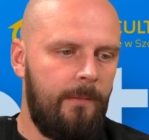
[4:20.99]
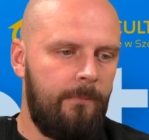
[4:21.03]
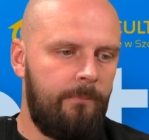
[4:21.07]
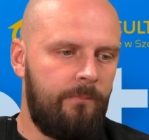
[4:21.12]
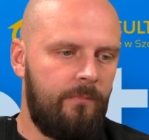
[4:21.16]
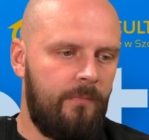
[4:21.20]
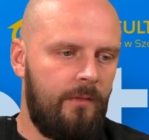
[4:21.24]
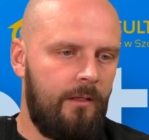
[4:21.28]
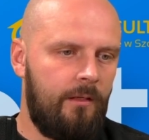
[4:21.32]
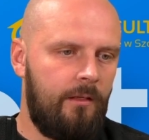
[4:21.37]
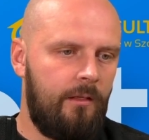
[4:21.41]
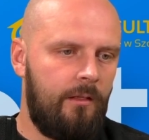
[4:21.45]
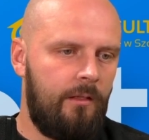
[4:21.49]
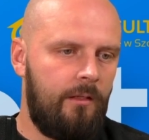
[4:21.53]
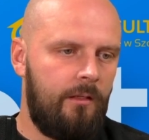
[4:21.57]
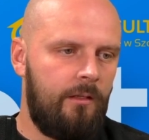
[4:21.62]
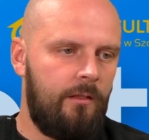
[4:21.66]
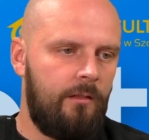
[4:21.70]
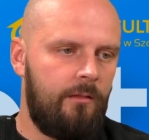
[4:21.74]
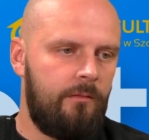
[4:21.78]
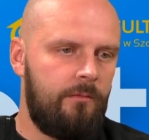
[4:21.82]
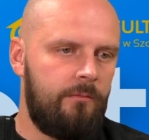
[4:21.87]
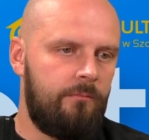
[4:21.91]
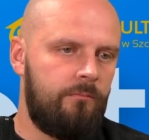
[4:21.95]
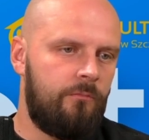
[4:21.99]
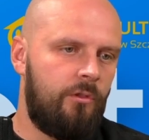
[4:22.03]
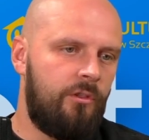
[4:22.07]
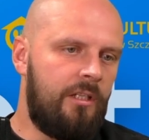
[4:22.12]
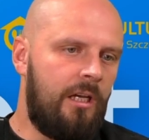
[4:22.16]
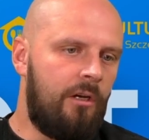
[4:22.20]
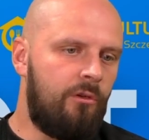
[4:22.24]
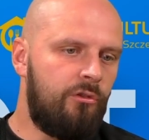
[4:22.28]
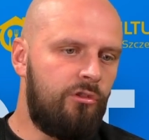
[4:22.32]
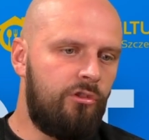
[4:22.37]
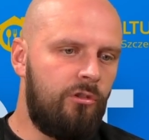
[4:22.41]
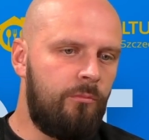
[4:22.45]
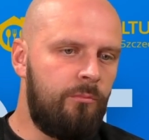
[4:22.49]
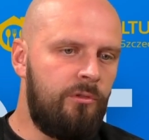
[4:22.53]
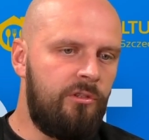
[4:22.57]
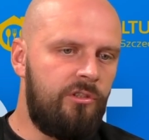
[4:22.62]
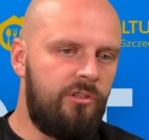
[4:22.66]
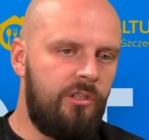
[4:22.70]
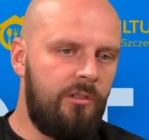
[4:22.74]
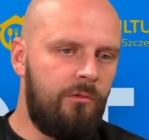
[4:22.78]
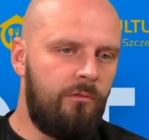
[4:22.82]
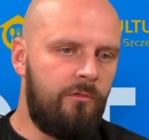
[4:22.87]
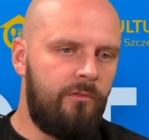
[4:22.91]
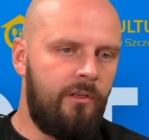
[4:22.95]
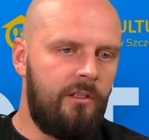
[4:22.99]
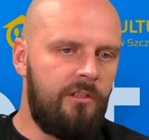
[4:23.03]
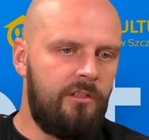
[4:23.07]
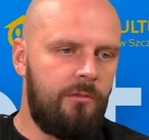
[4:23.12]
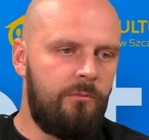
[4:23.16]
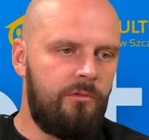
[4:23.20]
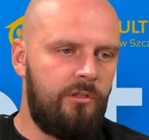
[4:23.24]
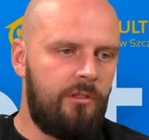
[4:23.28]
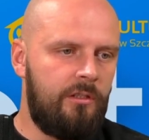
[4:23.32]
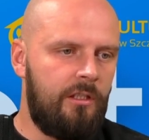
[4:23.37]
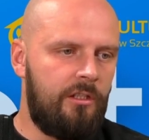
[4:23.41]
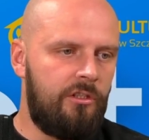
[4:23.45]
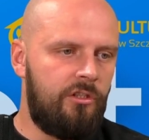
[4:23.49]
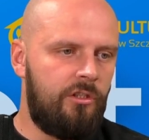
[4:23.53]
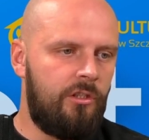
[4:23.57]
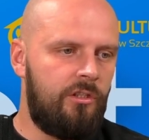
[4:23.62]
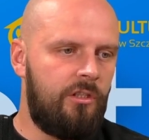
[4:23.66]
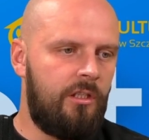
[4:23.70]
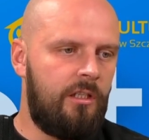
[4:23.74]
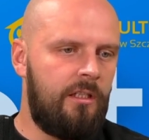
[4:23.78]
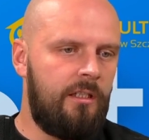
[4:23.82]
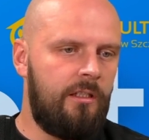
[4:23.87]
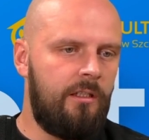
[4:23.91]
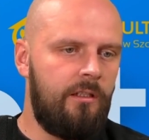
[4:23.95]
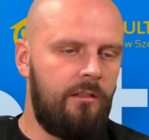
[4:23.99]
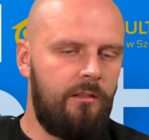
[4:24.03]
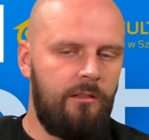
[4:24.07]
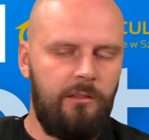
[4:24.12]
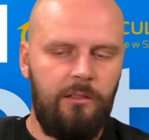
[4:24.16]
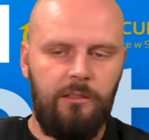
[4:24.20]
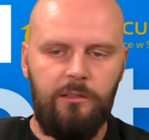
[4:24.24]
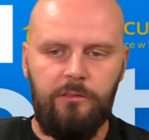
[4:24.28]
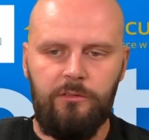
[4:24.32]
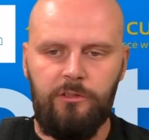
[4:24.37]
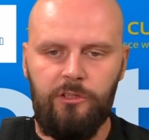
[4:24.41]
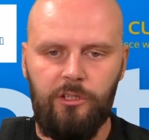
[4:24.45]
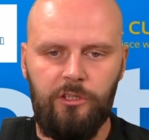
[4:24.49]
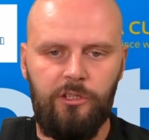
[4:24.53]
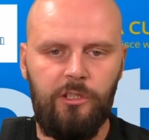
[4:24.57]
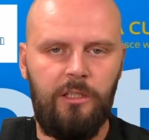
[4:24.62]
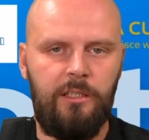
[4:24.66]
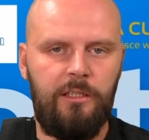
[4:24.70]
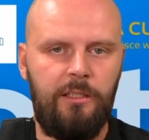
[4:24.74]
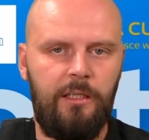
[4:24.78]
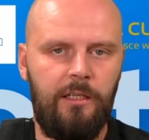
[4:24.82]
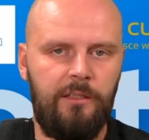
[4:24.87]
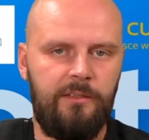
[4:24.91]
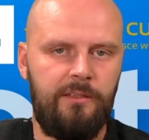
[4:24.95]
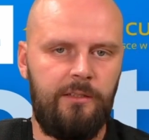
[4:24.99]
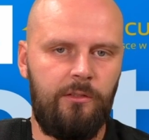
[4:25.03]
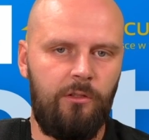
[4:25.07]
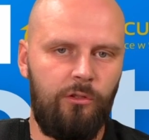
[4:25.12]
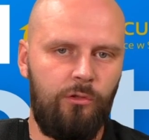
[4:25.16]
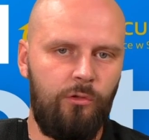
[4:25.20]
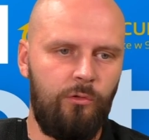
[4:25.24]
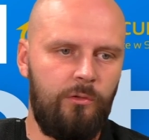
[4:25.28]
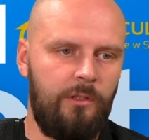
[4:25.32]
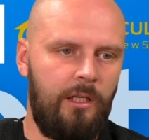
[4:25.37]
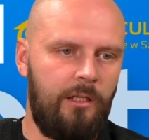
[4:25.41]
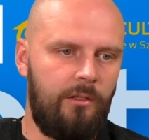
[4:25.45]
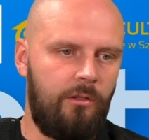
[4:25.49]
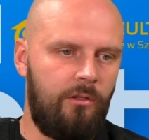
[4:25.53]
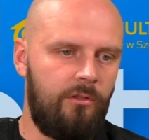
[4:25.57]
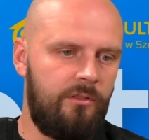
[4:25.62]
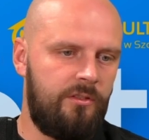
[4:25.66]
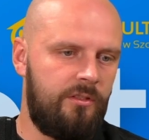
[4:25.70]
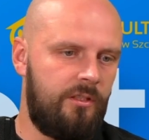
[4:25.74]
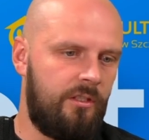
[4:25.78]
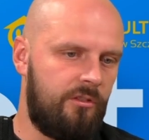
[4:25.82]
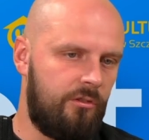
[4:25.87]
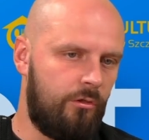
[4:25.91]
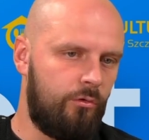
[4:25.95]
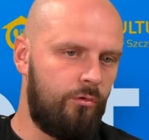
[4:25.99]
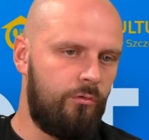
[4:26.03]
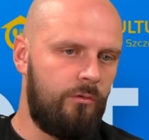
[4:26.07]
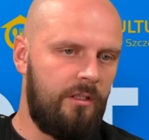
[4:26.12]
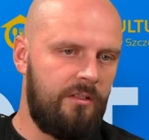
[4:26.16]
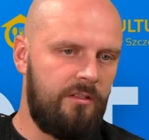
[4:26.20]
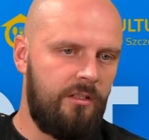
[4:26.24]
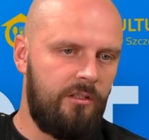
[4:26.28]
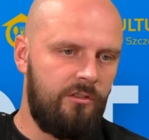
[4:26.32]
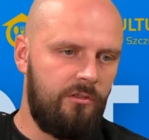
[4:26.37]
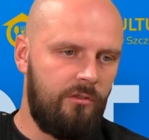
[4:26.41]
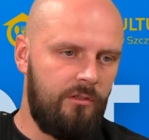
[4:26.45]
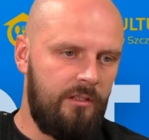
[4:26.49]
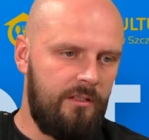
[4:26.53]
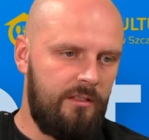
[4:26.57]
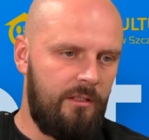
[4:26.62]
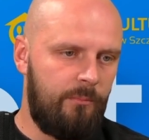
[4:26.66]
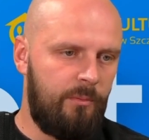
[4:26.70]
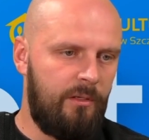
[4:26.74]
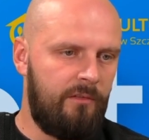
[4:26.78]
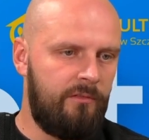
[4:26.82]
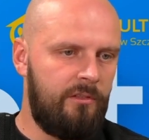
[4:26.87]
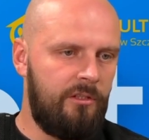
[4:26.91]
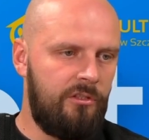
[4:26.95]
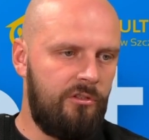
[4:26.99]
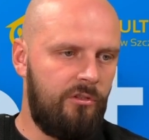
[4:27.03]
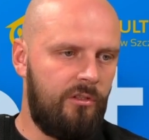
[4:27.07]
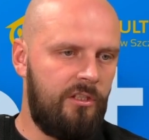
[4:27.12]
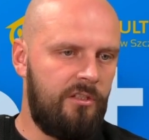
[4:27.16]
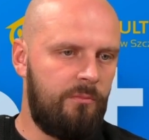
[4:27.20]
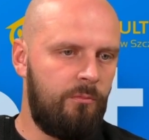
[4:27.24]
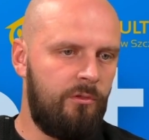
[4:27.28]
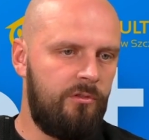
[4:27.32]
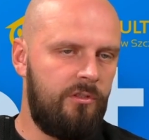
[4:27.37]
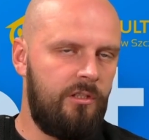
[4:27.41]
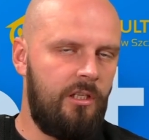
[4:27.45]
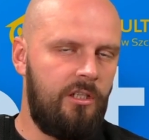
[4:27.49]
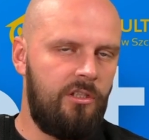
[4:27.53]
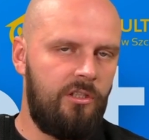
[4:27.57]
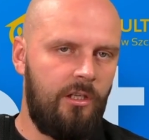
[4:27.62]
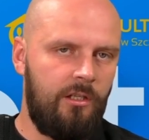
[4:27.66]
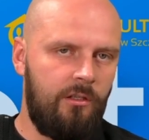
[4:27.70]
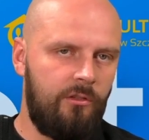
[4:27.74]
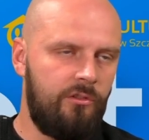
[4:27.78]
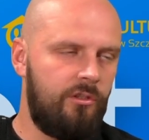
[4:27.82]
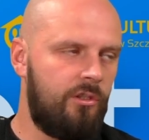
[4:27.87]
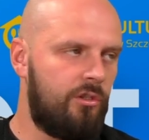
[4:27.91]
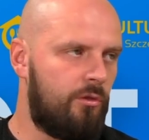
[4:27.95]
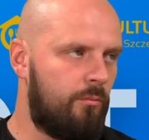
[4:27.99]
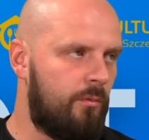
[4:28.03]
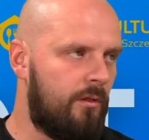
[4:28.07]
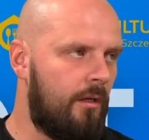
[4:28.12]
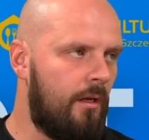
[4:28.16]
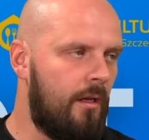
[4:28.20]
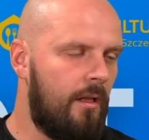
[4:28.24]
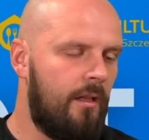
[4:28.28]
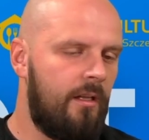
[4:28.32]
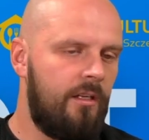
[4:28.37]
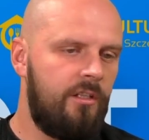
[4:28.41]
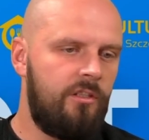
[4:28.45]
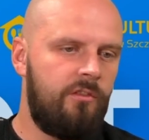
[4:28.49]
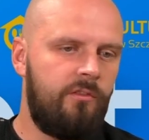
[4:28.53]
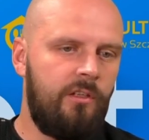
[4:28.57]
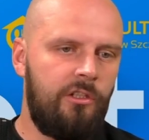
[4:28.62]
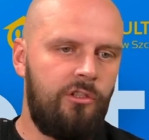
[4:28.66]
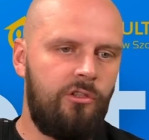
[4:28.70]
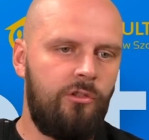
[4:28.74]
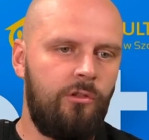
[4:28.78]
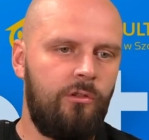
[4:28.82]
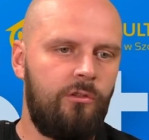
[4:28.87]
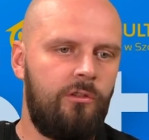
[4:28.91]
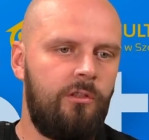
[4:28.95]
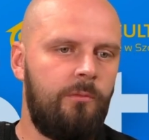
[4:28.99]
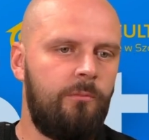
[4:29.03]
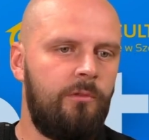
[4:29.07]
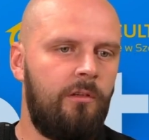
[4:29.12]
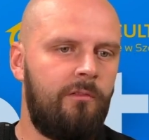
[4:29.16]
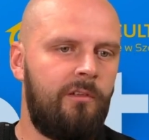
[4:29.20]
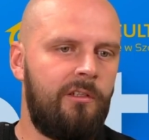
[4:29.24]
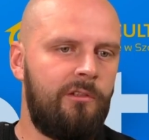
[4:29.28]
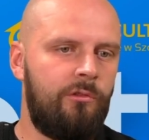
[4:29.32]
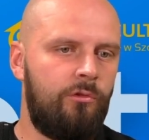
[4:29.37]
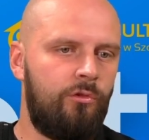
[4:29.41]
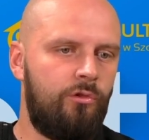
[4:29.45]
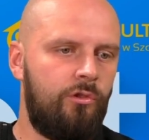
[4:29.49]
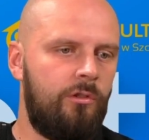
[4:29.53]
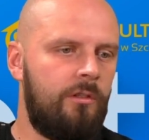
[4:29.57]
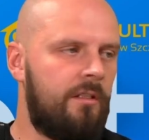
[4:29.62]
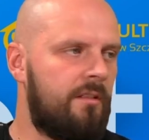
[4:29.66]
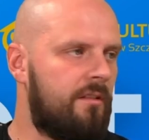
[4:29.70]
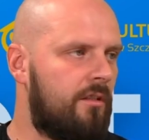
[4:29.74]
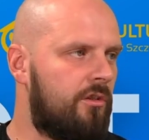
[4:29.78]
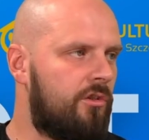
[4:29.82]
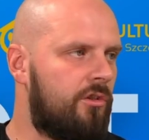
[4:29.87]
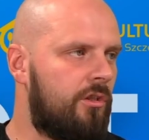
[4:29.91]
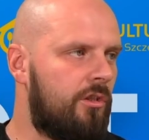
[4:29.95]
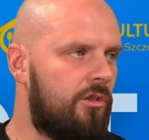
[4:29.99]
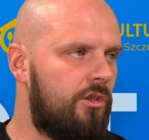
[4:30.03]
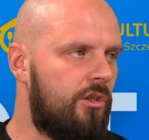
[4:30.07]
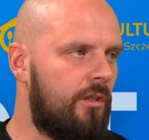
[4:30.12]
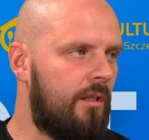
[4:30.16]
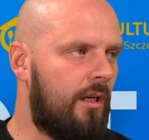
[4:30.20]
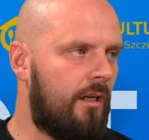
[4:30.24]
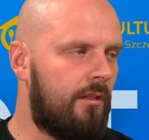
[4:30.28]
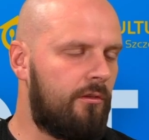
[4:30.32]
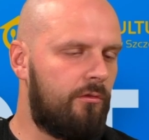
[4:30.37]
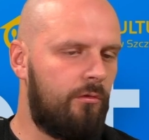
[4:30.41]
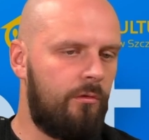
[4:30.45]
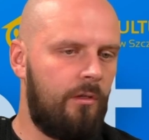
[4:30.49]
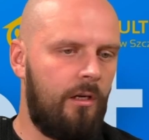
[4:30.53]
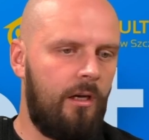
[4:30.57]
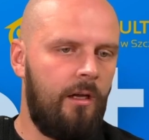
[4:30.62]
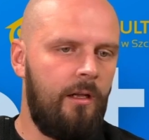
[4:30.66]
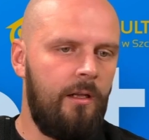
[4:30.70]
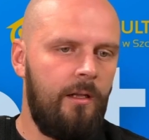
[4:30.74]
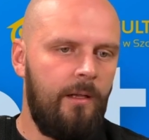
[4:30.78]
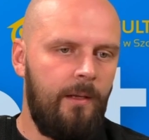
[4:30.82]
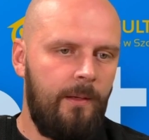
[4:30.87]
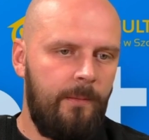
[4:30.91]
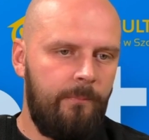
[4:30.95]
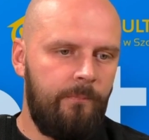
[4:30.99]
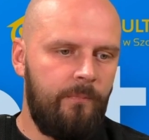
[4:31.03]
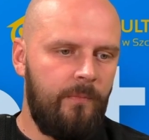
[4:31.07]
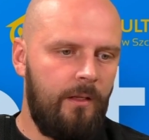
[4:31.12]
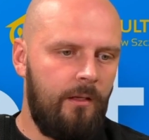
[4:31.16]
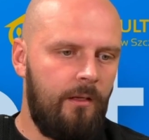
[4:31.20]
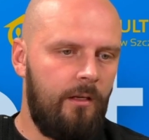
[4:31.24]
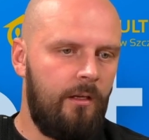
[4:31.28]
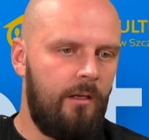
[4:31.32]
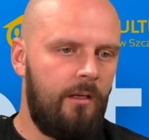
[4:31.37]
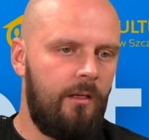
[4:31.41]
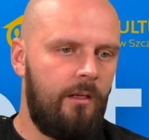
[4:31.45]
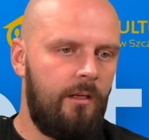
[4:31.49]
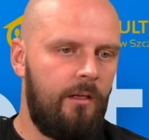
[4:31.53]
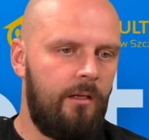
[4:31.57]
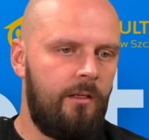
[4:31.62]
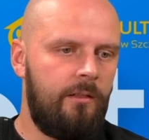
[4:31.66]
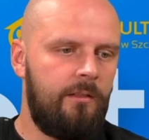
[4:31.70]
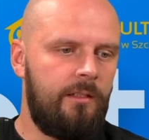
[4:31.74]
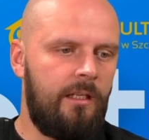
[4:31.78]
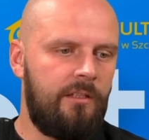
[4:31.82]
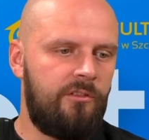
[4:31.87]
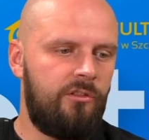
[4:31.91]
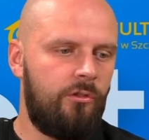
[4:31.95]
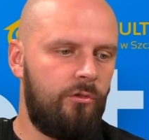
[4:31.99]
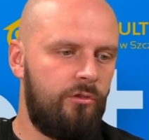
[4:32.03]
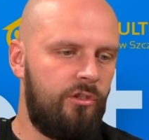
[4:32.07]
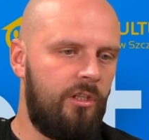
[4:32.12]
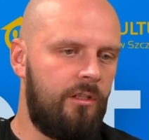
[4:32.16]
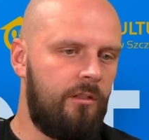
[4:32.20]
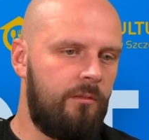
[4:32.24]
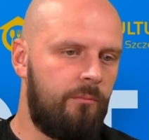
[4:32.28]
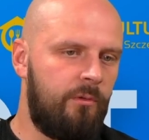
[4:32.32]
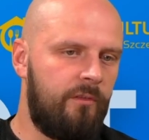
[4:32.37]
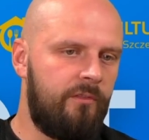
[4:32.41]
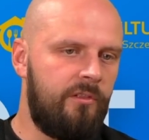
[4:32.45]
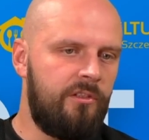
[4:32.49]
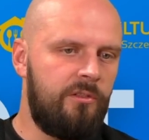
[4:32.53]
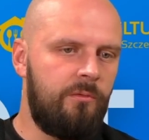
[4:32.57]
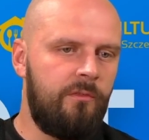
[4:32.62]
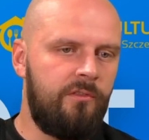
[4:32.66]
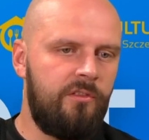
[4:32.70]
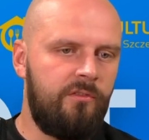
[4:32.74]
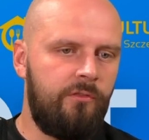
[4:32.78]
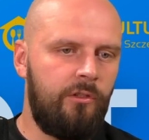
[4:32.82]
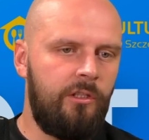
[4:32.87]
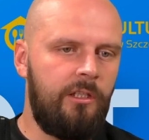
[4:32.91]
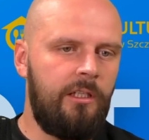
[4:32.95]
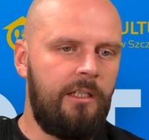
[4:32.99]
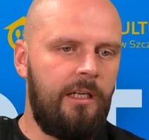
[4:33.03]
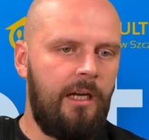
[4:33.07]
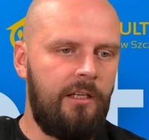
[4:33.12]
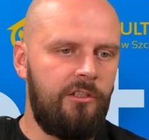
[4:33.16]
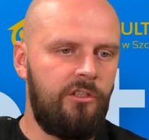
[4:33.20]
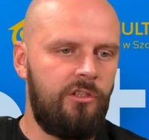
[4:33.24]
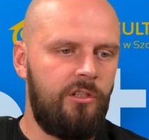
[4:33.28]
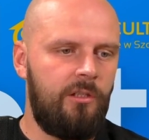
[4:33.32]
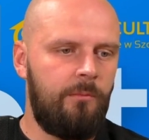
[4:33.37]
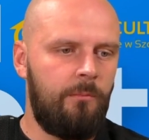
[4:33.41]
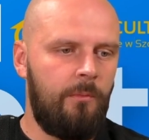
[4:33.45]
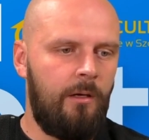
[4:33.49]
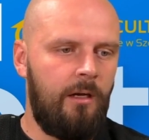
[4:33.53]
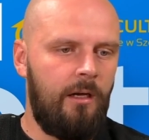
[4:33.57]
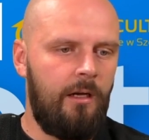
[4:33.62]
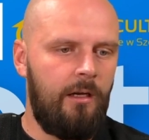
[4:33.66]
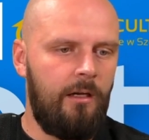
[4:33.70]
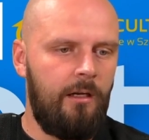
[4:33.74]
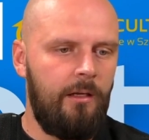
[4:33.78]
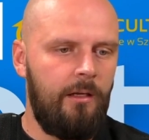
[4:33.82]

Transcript: E, no ja osobiście uważam, że ta trzecia liga, e, trzecia liga z roku na rok, z sezonu na sezon jest naprawdę coraz mocniejsza, chociażby świadczy o tym nowa drużyna ze Szczecina, która e, na co dzień powiedzmy w swojej kadrze ma